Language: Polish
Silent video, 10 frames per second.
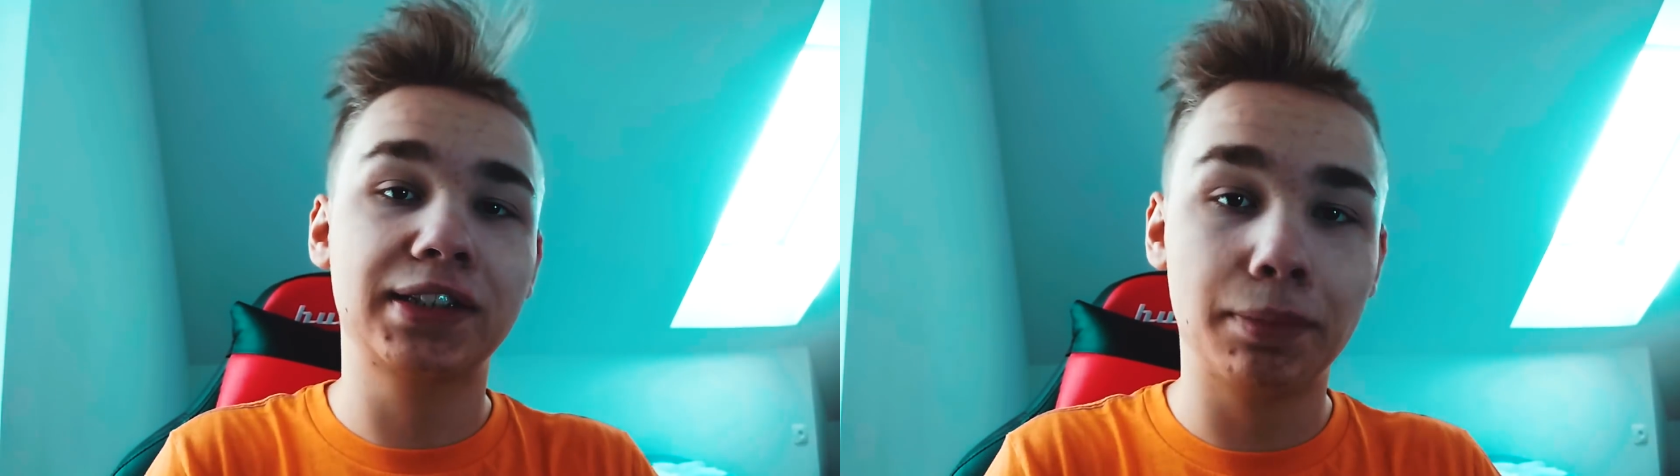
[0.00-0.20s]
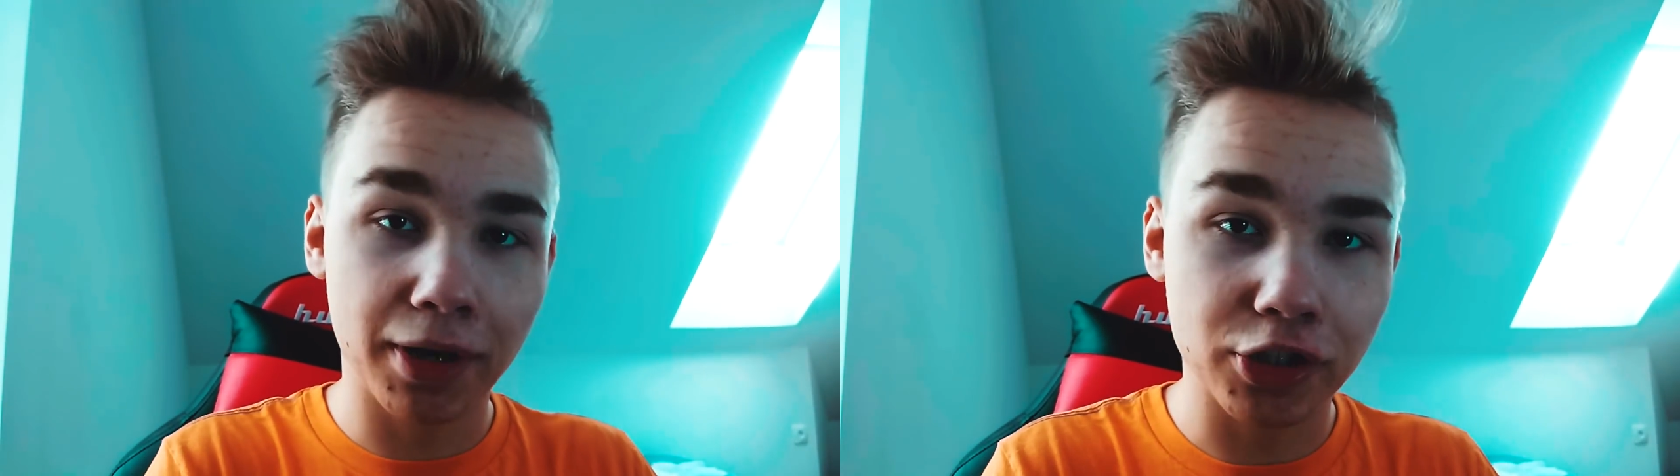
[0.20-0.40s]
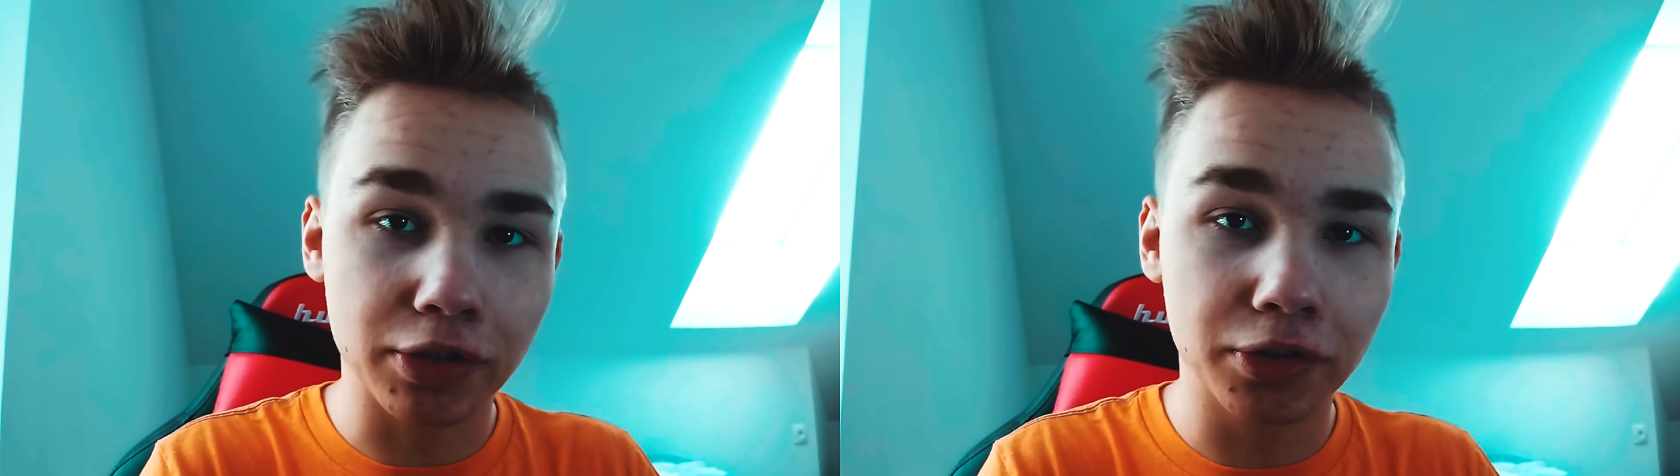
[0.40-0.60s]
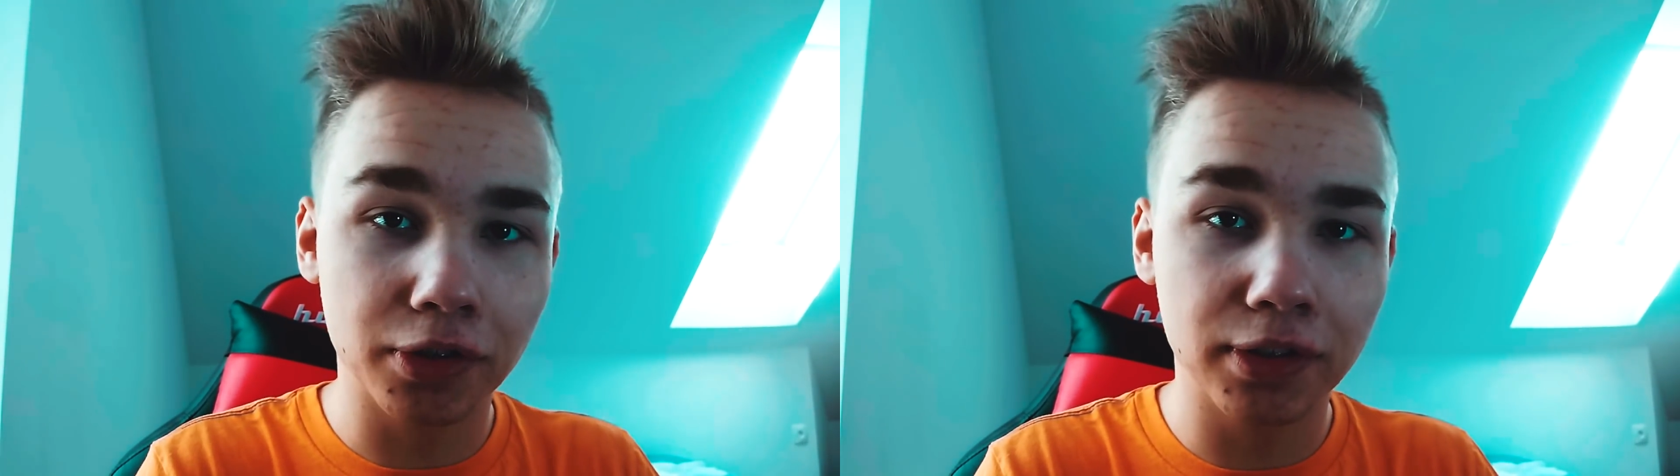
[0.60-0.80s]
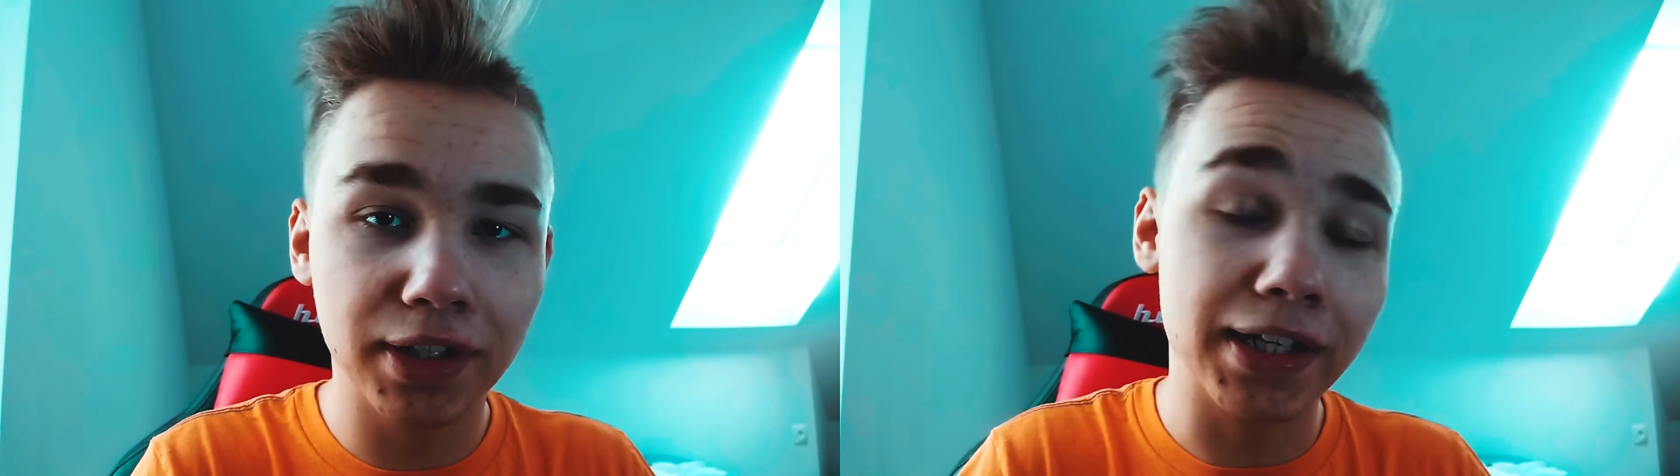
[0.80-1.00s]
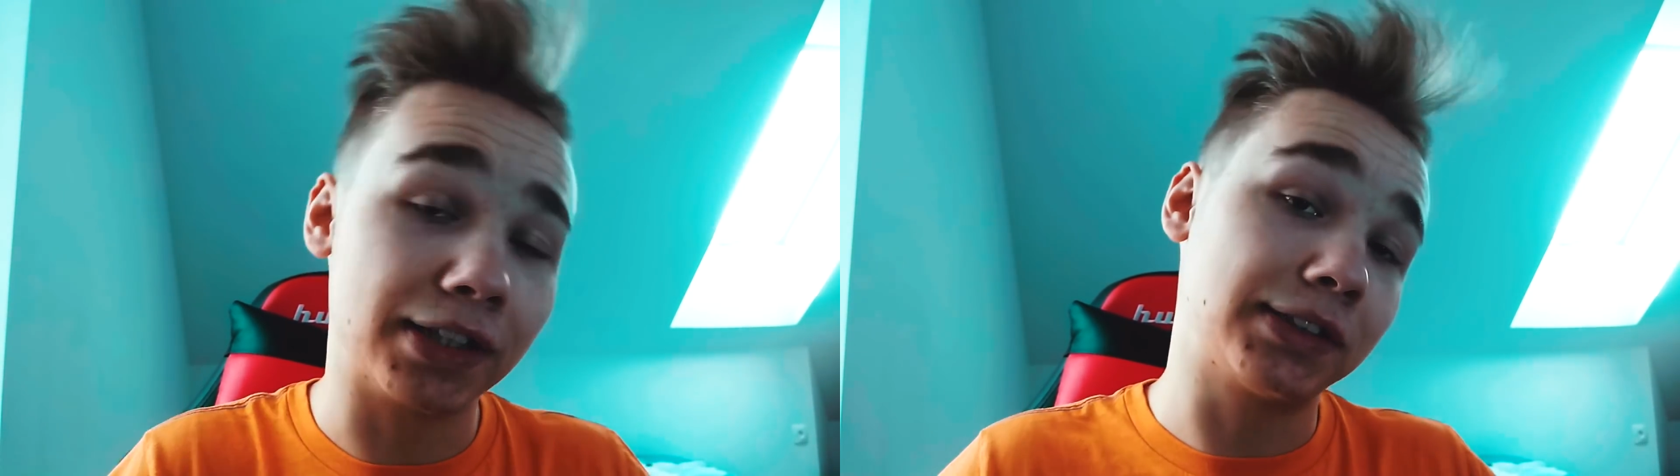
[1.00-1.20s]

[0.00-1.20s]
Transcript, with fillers: zapraszam do oglądania,